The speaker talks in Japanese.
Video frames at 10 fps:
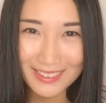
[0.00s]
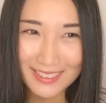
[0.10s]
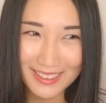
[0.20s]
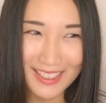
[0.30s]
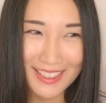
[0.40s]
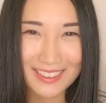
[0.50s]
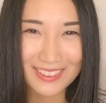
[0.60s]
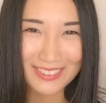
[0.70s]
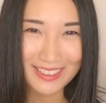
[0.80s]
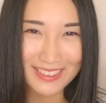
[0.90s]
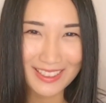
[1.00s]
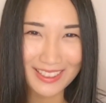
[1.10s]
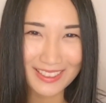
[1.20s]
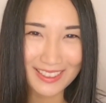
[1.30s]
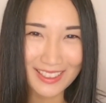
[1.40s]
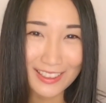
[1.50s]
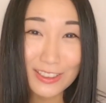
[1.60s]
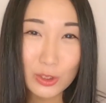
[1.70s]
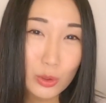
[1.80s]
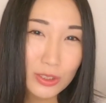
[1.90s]
次、ゆうすけさんが言った
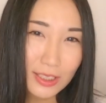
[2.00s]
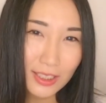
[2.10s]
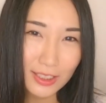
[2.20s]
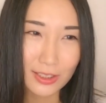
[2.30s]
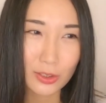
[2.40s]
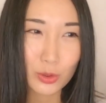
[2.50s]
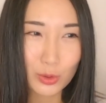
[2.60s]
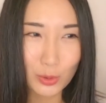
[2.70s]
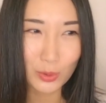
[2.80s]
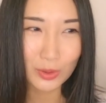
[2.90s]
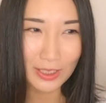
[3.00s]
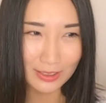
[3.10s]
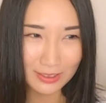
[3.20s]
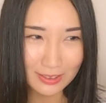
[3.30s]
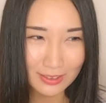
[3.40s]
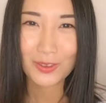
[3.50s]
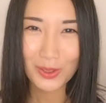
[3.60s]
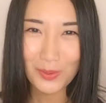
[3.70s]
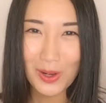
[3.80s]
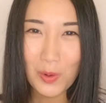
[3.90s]
正直に言うとです。こ
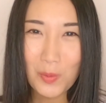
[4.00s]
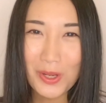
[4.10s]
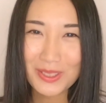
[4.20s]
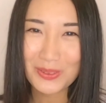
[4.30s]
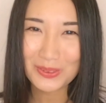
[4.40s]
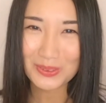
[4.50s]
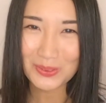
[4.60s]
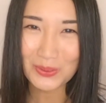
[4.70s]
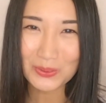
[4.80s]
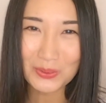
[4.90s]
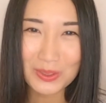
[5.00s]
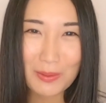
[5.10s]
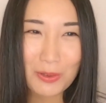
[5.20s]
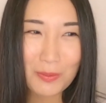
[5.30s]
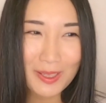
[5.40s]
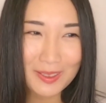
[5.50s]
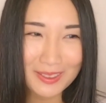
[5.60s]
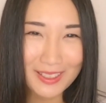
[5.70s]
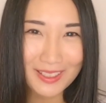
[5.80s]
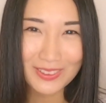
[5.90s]
れは覚えておくととても便
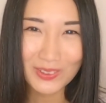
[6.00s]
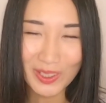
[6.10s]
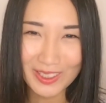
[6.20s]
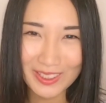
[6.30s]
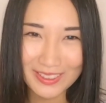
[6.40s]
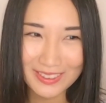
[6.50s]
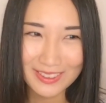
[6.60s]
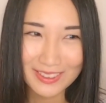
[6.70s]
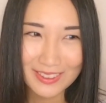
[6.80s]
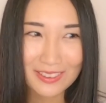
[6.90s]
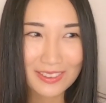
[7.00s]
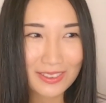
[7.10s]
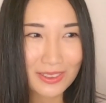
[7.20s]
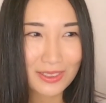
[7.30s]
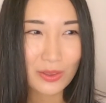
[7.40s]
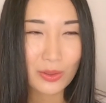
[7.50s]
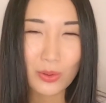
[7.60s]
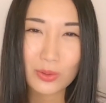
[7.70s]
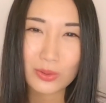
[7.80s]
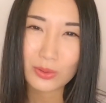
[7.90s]
利な表現です。
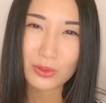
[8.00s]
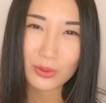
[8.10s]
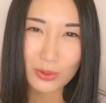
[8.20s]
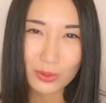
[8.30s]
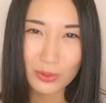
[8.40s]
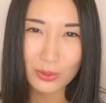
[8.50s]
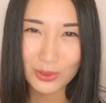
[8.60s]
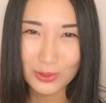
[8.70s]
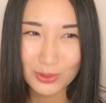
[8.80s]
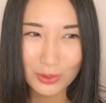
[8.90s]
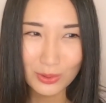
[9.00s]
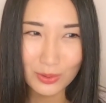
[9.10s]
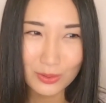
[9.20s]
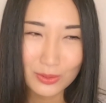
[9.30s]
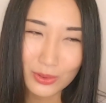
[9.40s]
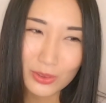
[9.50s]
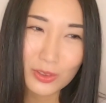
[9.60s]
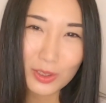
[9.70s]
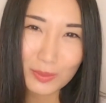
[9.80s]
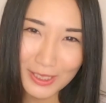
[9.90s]
本当のことを言うとと
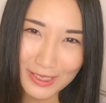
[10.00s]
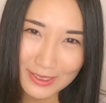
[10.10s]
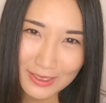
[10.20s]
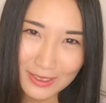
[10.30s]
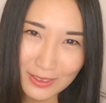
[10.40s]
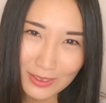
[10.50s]
いう意味です。